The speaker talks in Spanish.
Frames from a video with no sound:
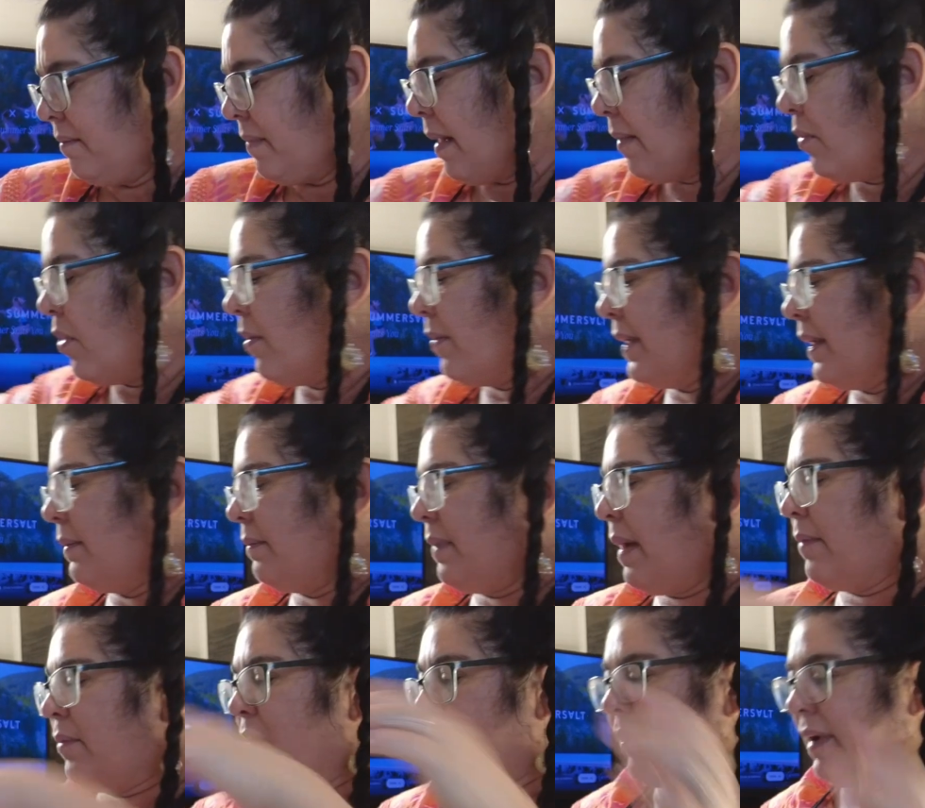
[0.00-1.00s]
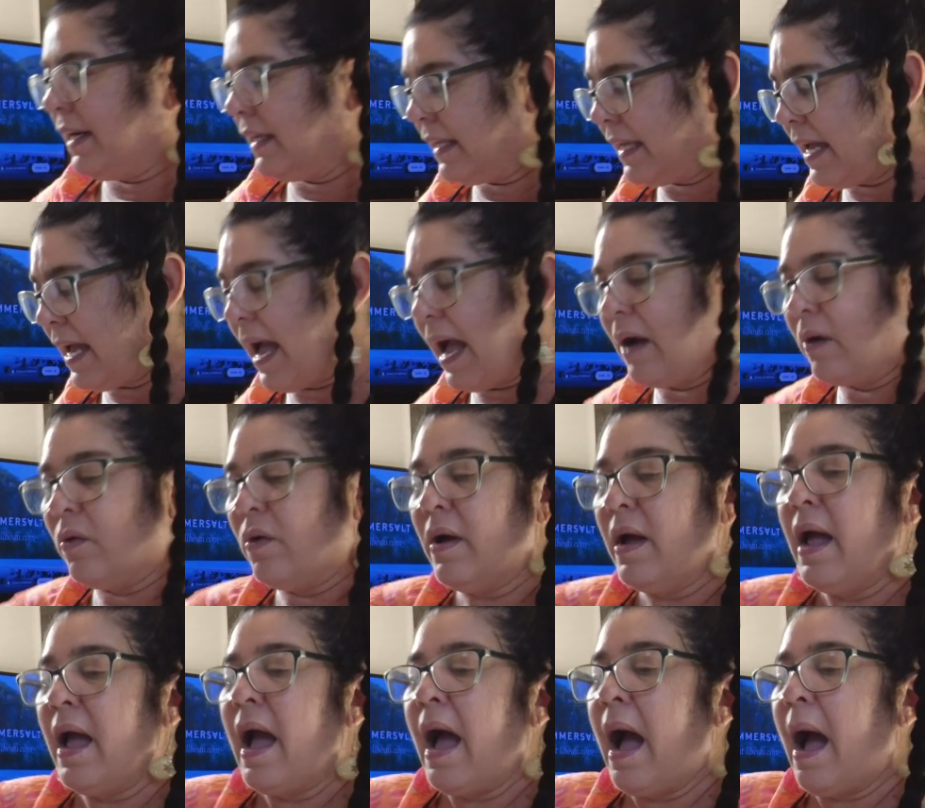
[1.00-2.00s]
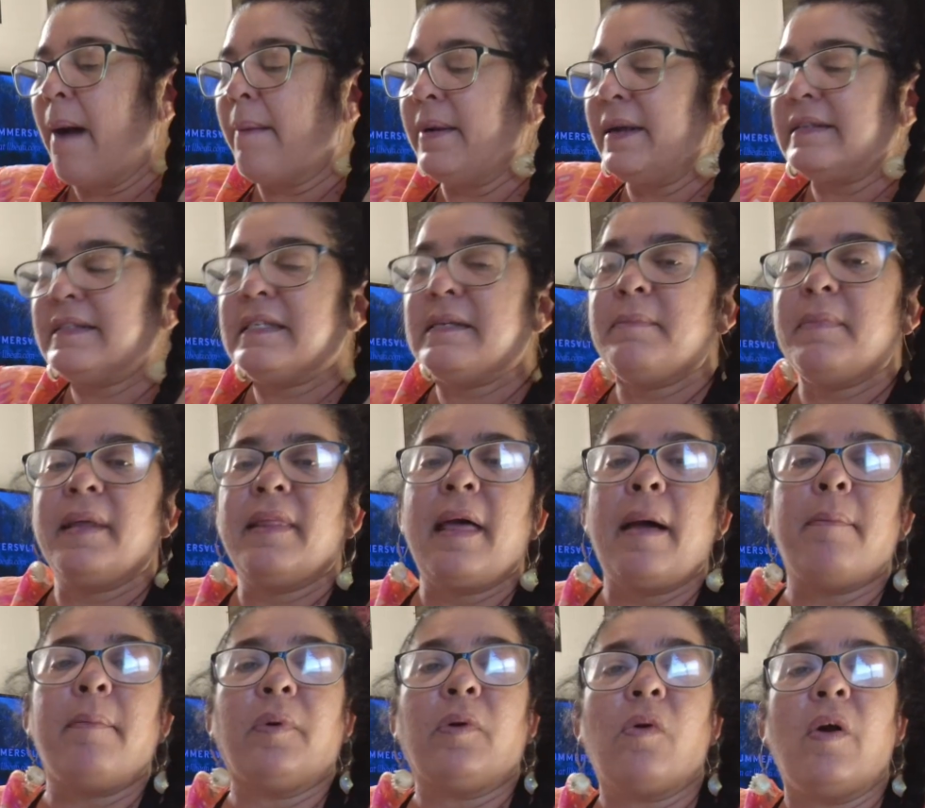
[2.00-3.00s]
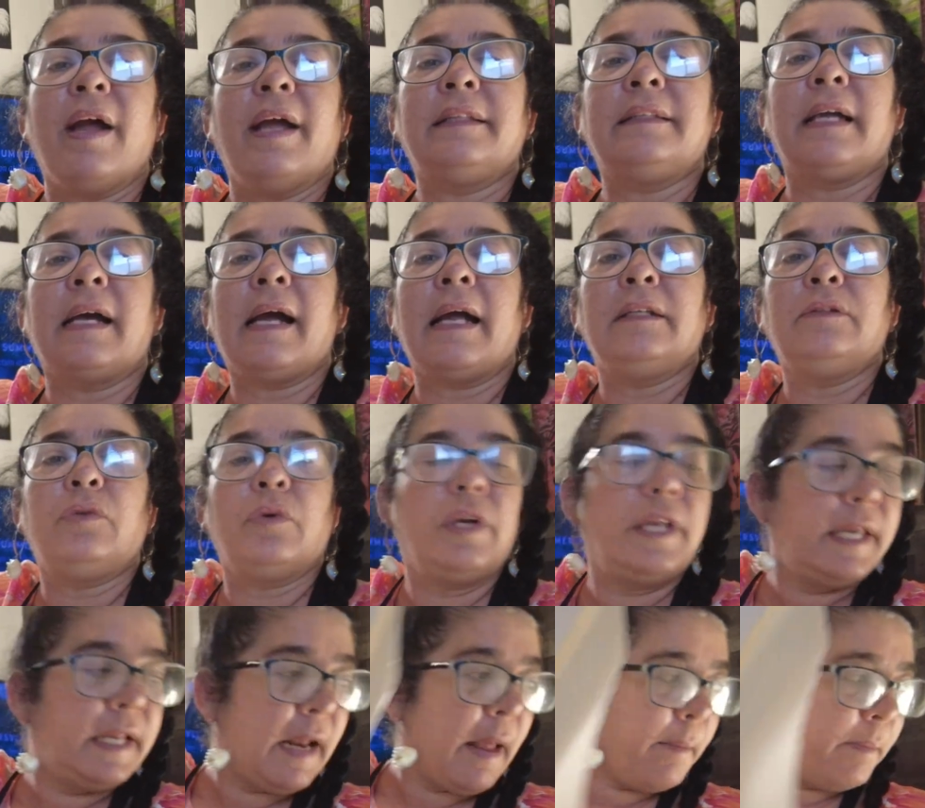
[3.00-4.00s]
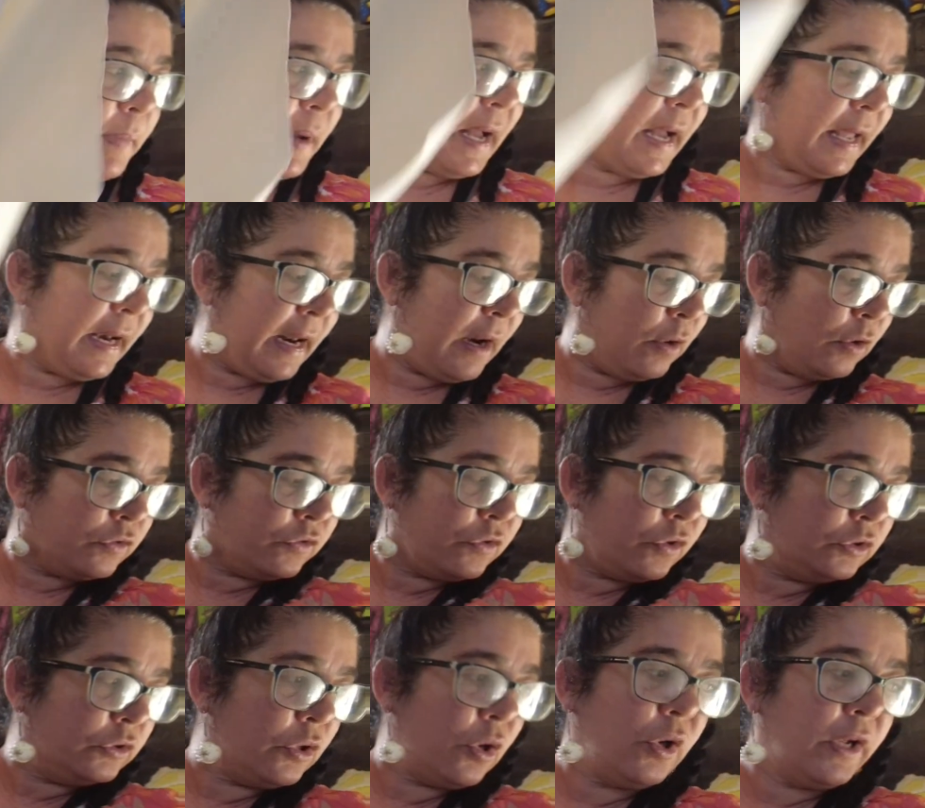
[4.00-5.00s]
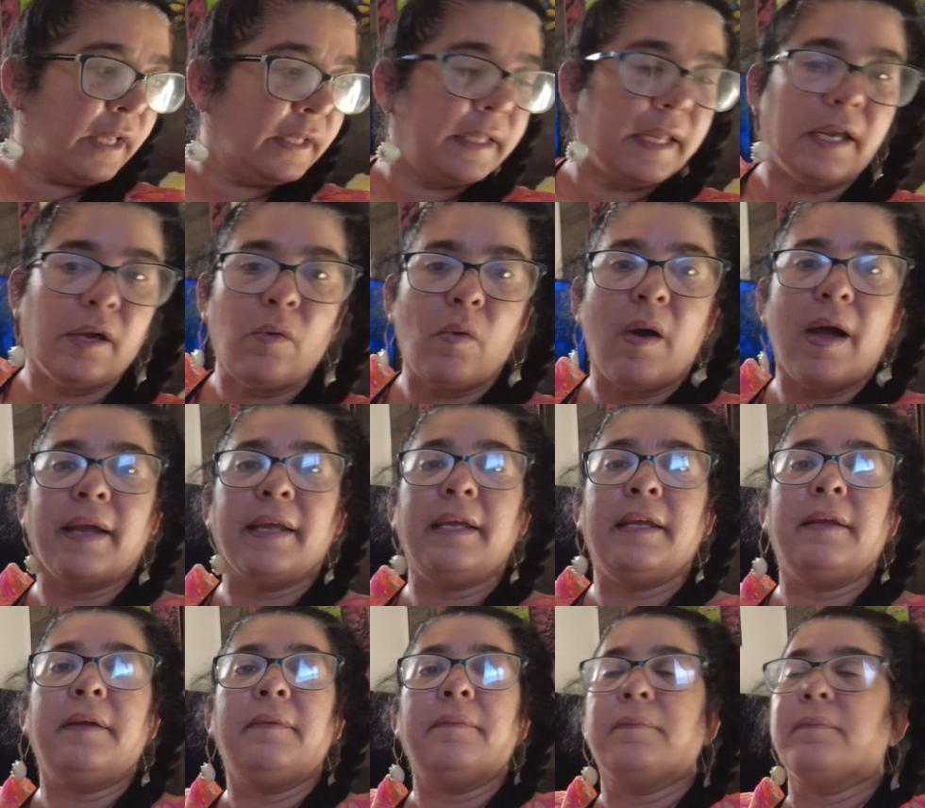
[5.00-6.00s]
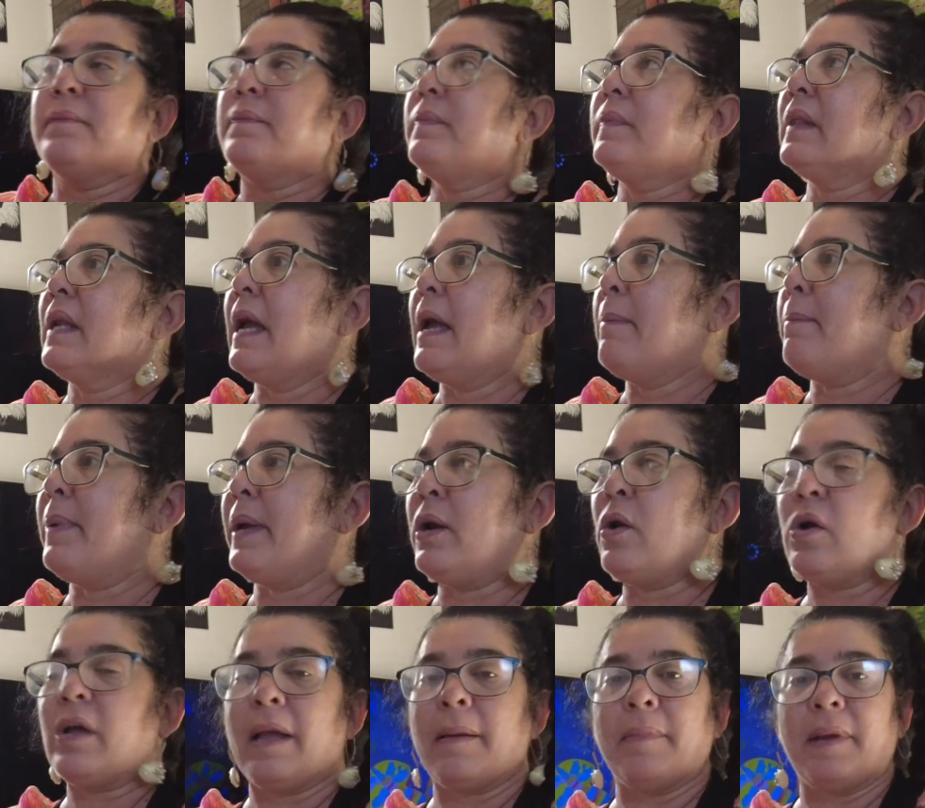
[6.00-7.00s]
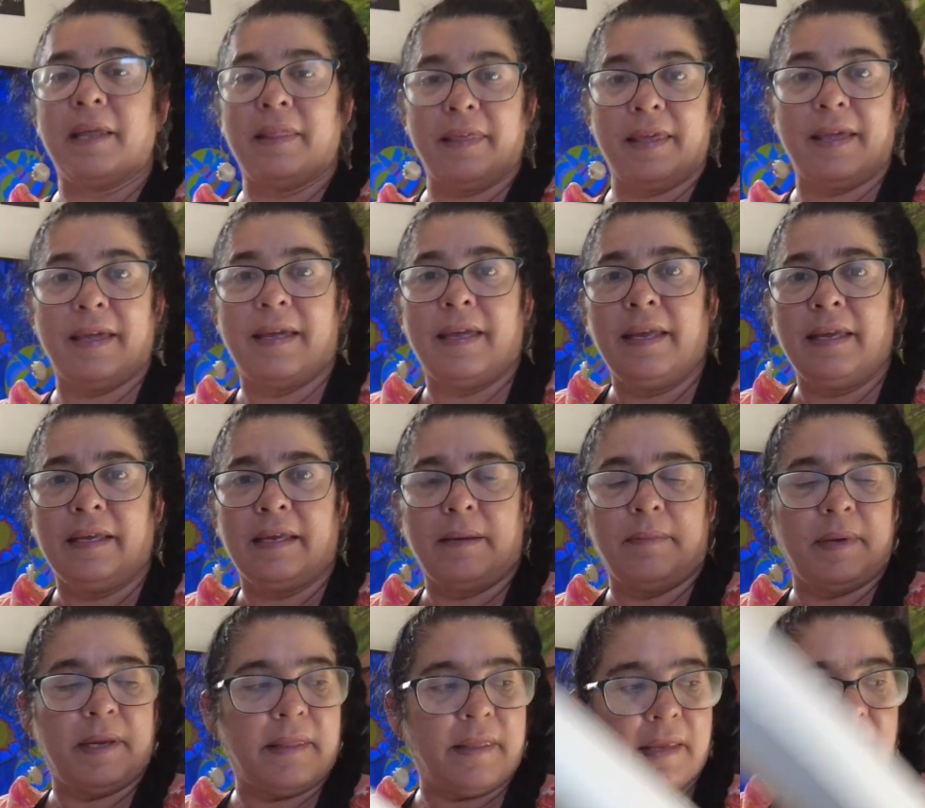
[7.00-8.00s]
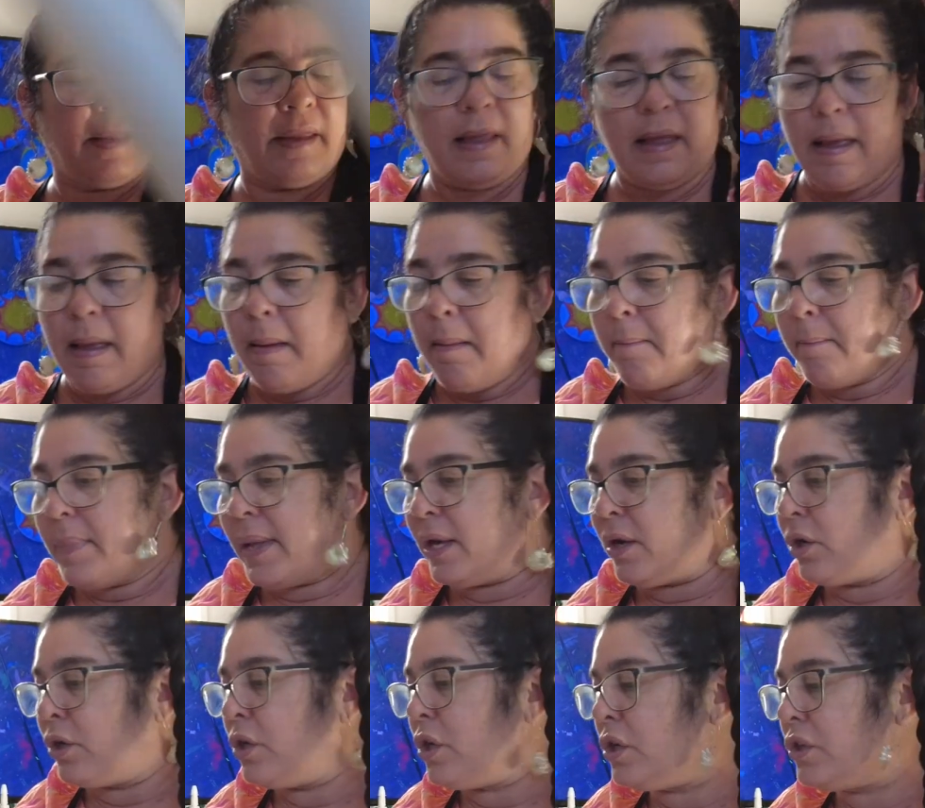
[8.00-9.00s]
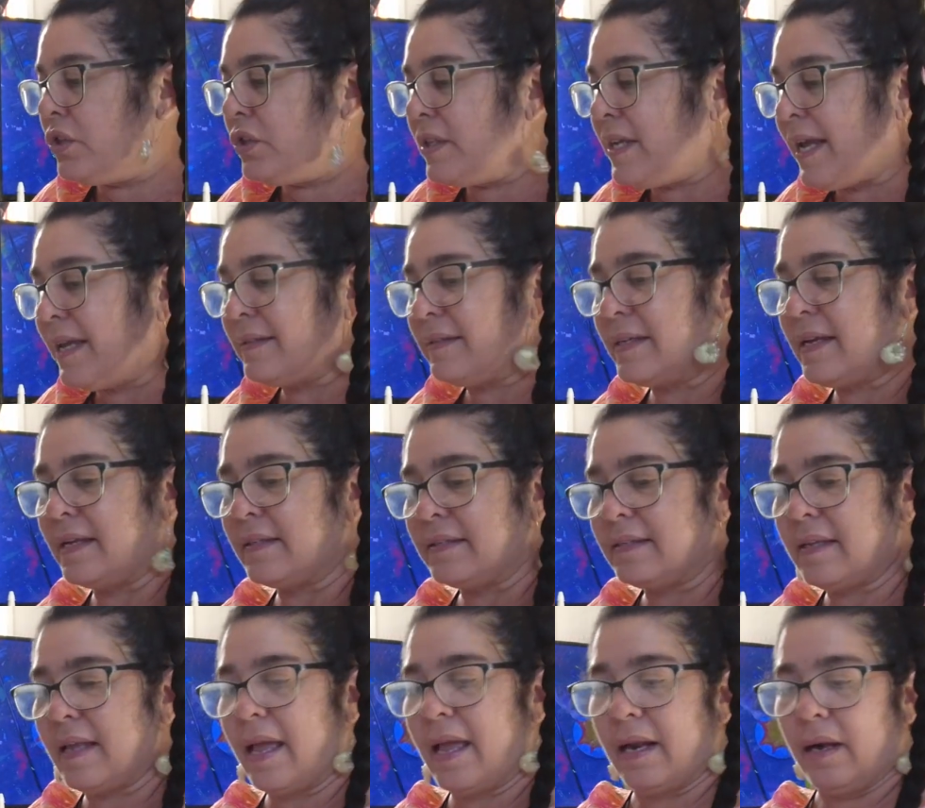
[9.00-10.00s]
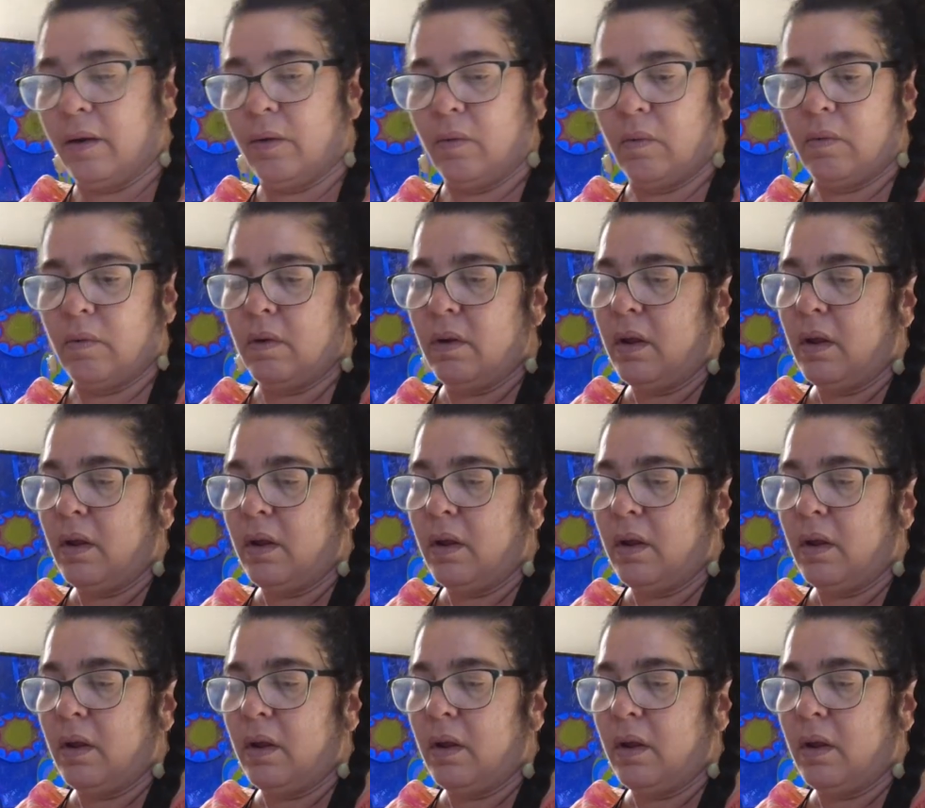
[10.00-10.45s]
Vamos a ver, vamos a ver qué hago. A ver si me da esta cartulina para los otros que tengo ahí. Espero que me dé, eh, que me dé. Pero no sé si hacerlo.